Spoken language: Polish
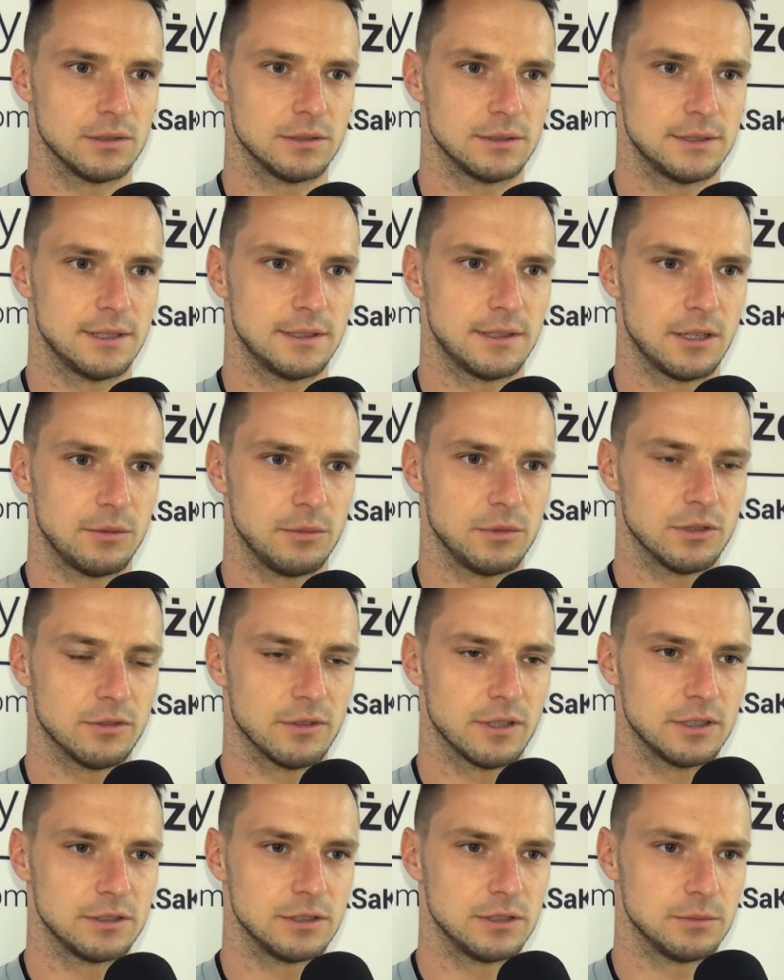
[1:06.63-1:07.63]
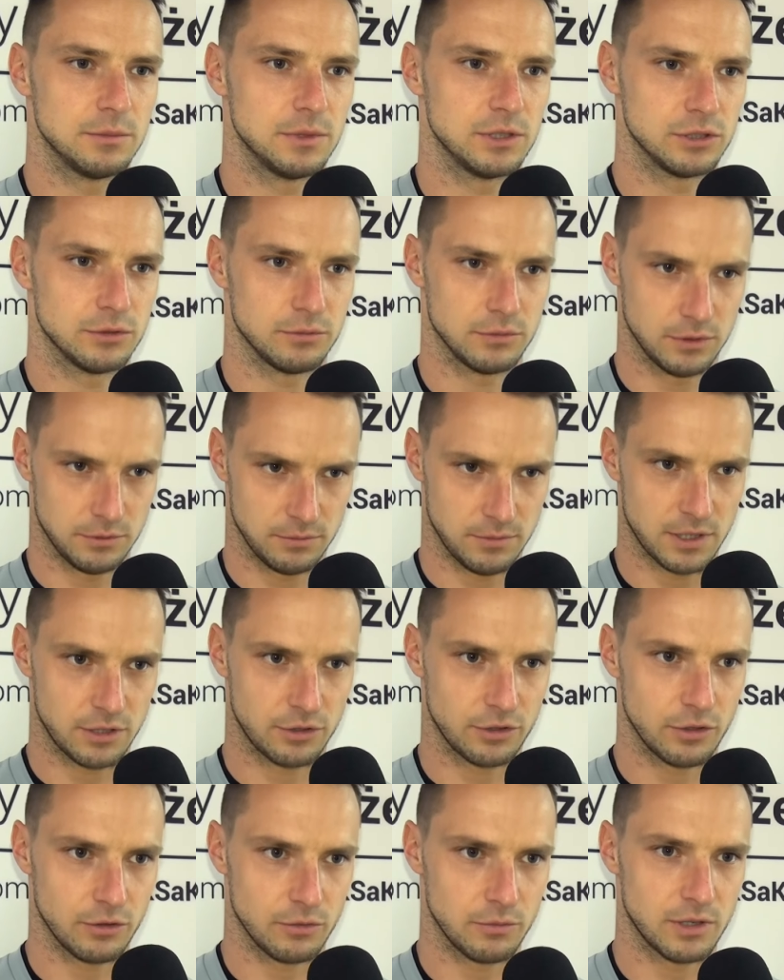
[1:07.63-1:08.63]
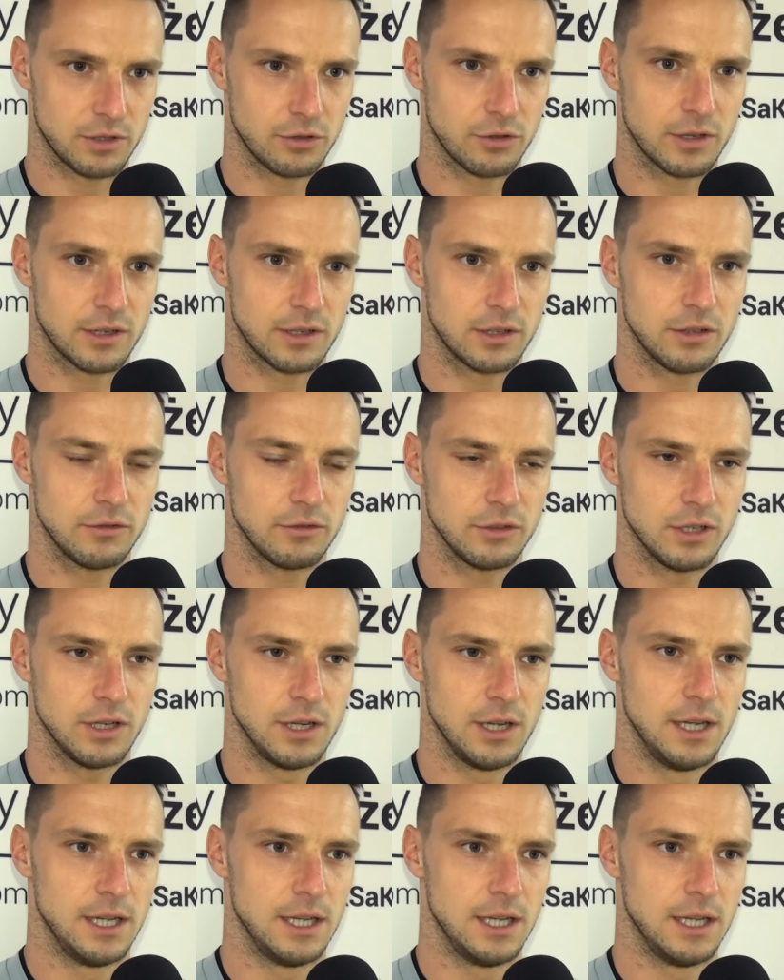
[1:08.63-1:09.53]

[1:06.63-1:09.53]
zdeterminowani i będziemy bardzo, bardzo agresywni,